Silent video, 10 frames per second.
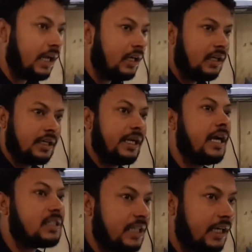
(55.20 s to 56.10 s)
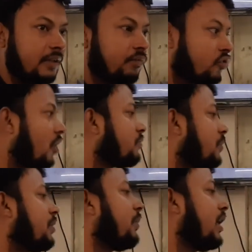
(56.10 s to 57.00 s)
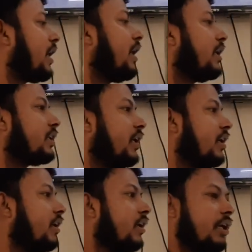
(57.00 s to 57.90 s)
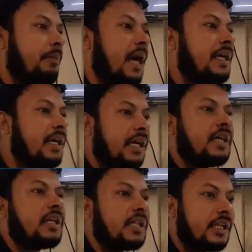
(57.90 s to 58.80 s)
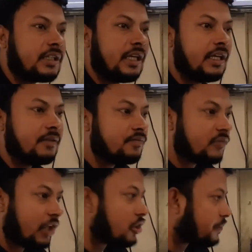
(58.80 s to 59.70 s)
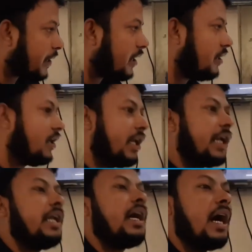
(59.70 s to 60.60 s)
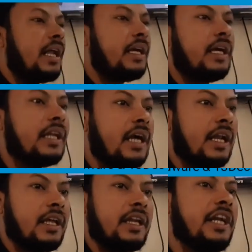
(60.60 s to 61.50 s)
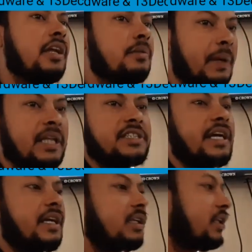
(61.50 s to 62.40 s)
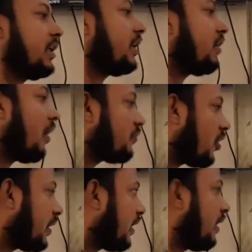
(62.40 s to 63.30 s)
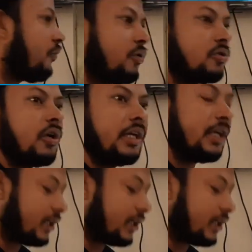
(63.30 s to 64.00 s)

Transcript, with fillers: है डेड सेट तो हम सबसे पहले क्या देखते हैं कि बैटरी कनेक्टर देखते हैं कि उस पर रीडिंग आ रही कि नहीं आ रही रीडिंग पहले चेक करते हैं कि हाफ शॉर्टिंग है फुल शॉर्टिंग है